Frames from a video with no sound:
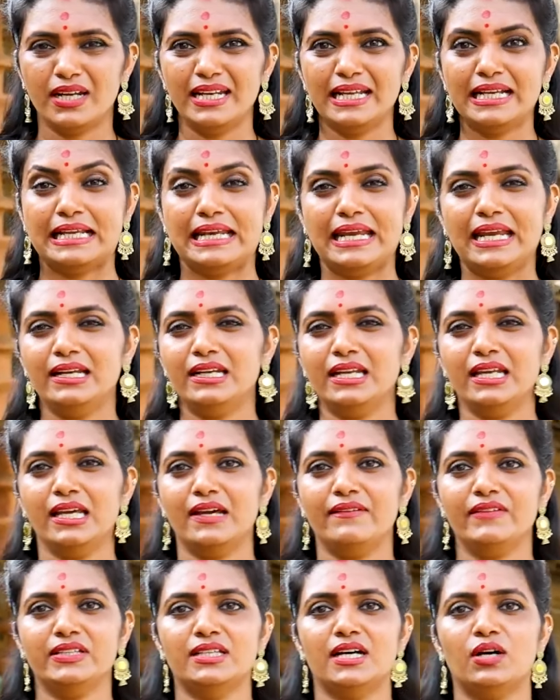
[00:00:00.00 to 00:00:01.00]
అంటే గ్రీన్ టీ
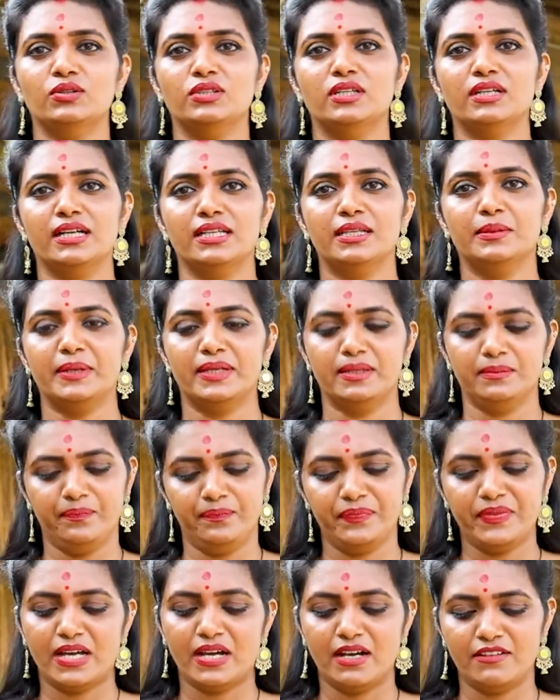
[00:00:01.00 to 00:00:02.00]
అవి తాగుతాం కదా మనం
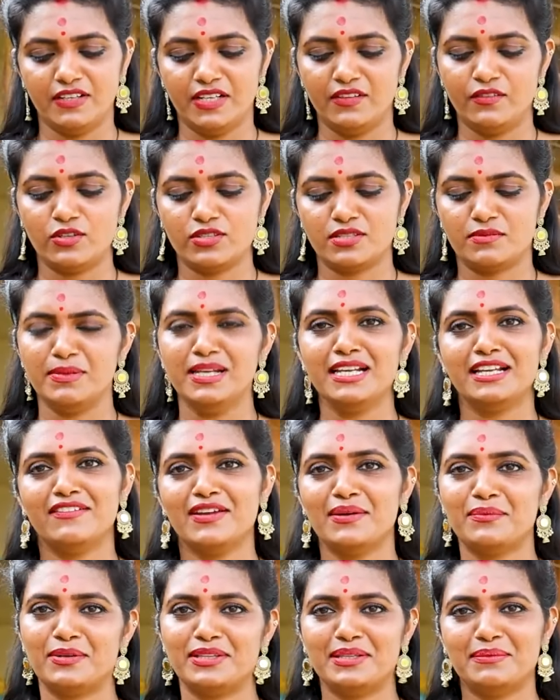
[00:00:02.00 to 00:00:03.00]
ఆ ఫ్లేవర్ వస్తుంది మిల్క్
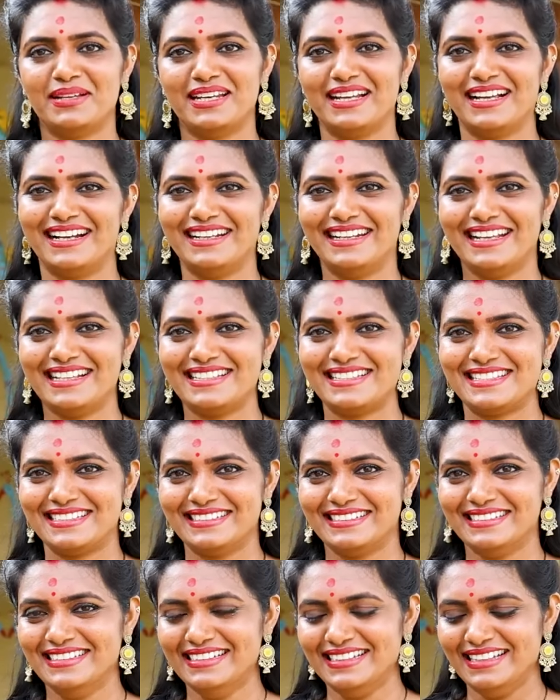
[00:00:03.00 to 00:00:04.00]
అయిపోతే మనకి ఆ టేస్ట్
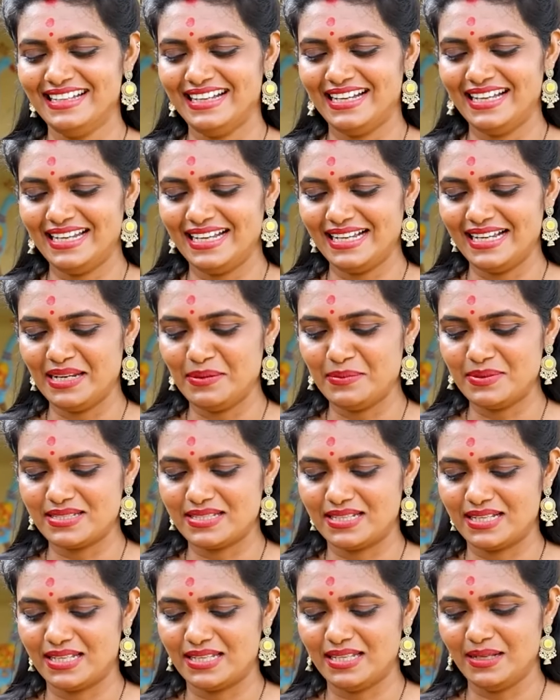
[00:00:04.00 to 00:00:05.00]
అలాగే
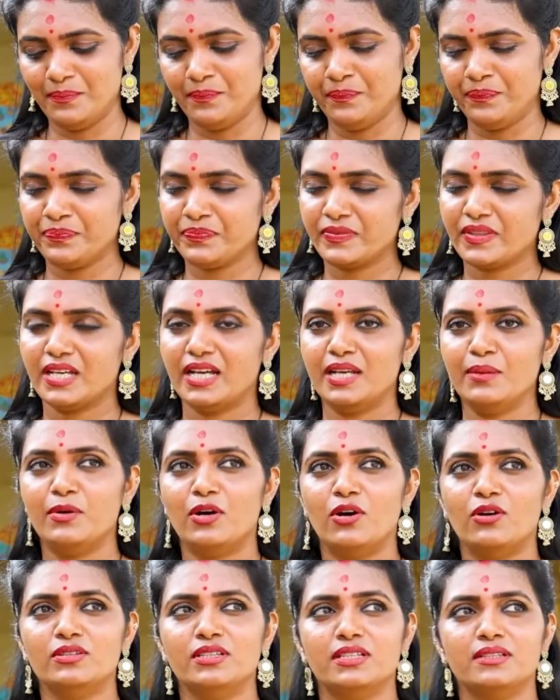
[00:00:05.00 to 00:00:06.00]
అనిపిస్తుంది కదా కానీ
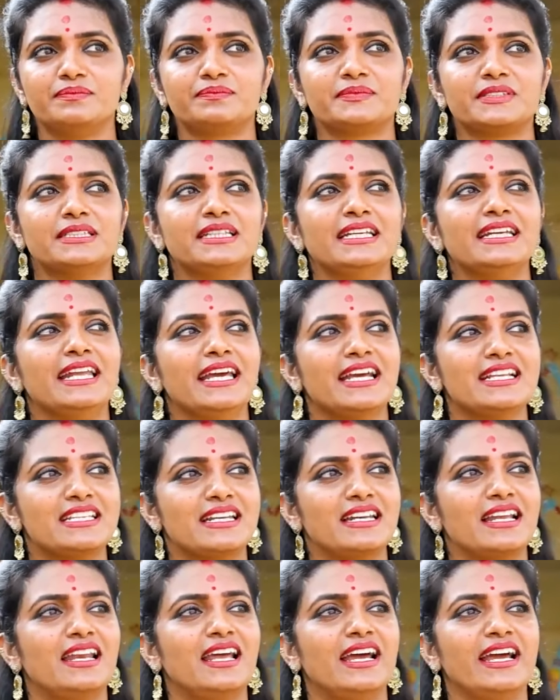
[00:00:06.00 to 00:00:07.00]
బాగుంది ఈ
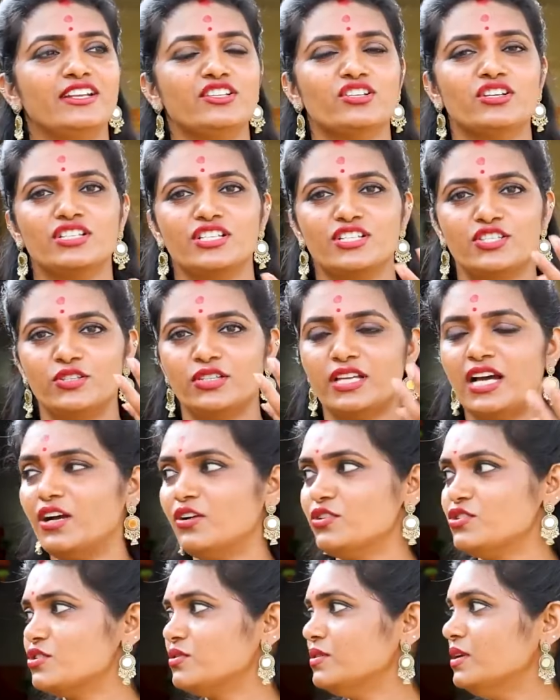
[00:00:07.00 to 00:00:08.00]
నేచర్ని అలా ఎంజాయ్ చేస్తూ
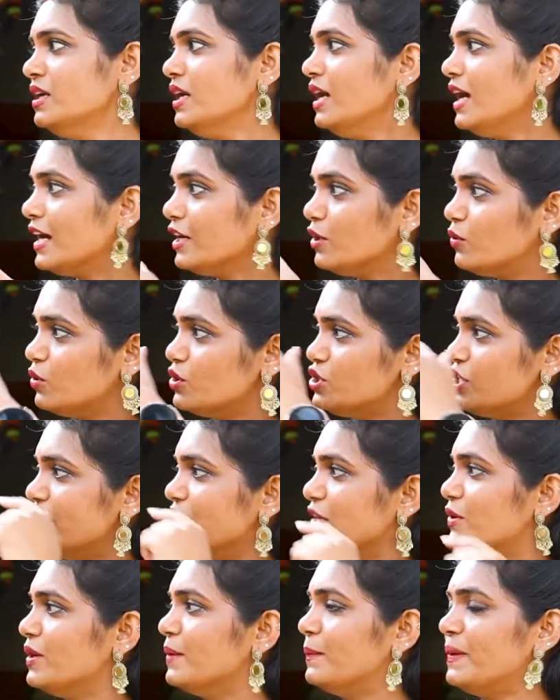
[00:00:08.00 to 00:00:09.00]
తాగొచ్చు అక్కడ
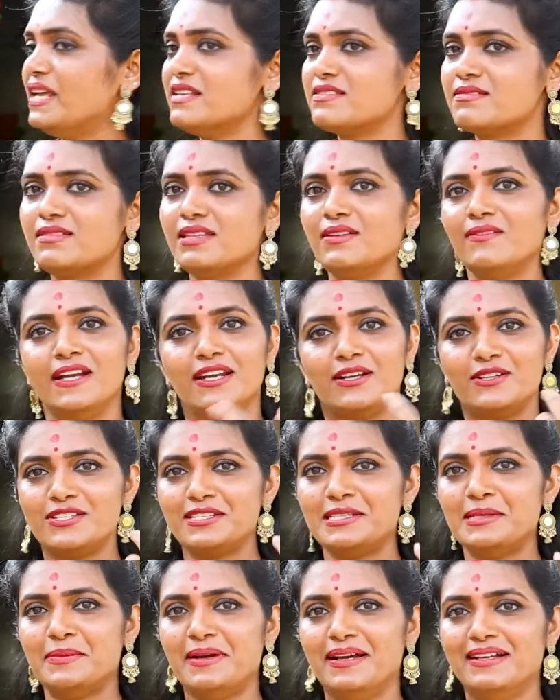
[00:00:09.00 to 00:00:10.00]
కూర్చోడానికి కూడా ప్లేస్ ఉంది
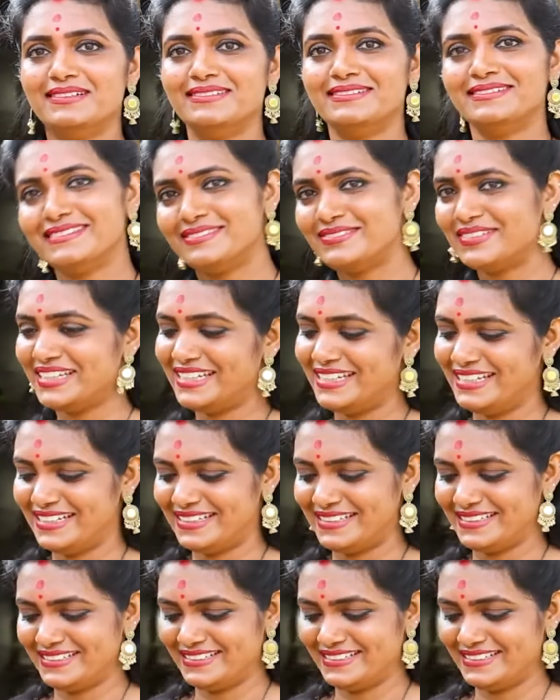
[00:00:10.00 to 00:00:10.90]
కూర్చుందమ్మా పదండి